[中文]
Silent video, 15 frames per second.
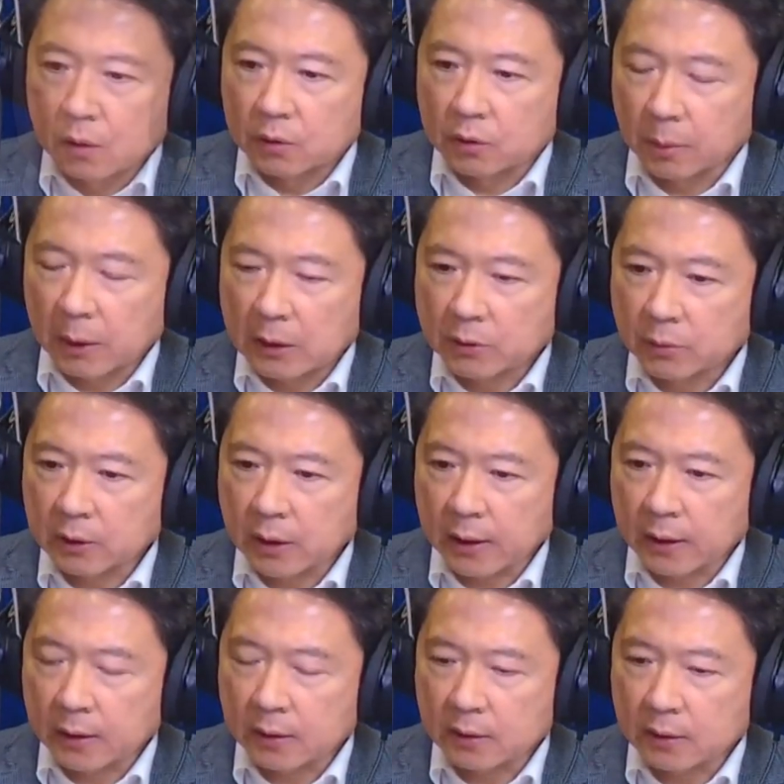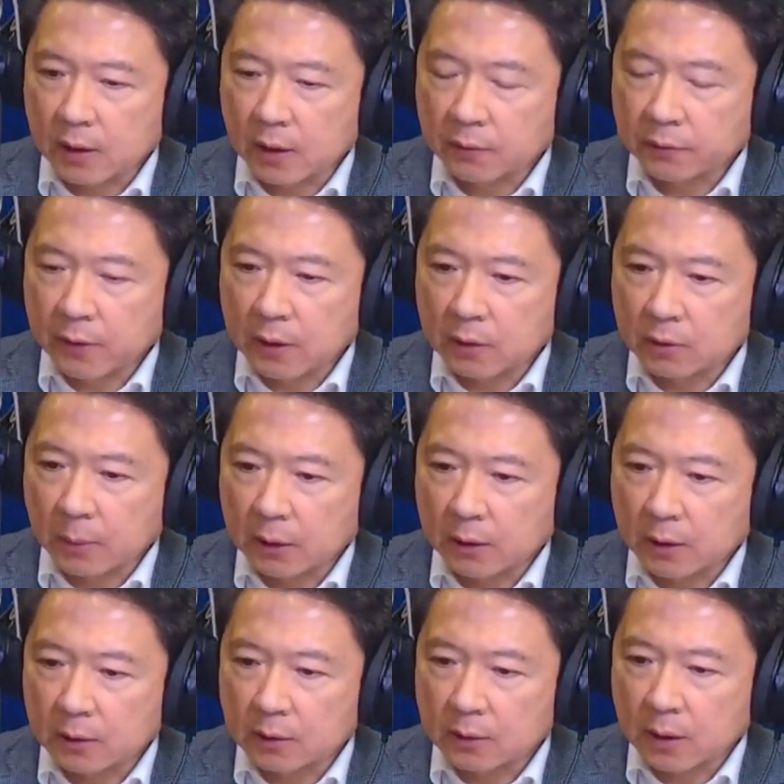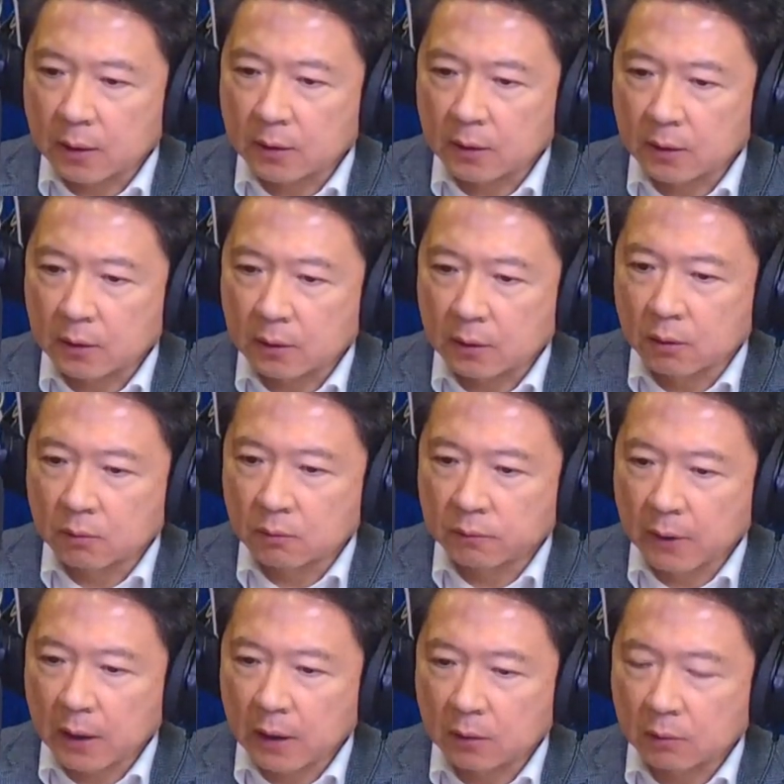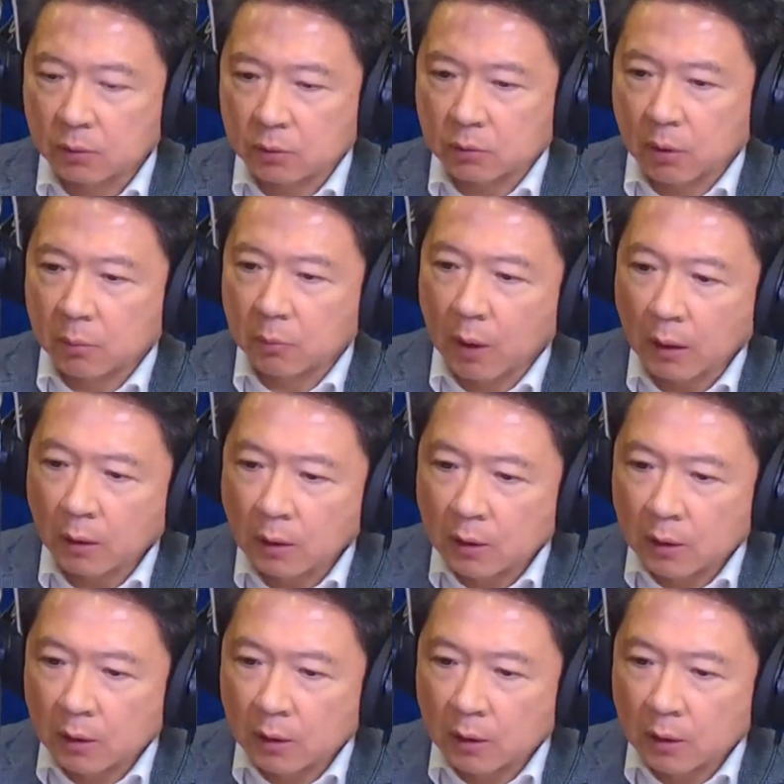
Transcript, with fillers: 九八新闻台 F M 九八点一财经一路发，我是阮慕华。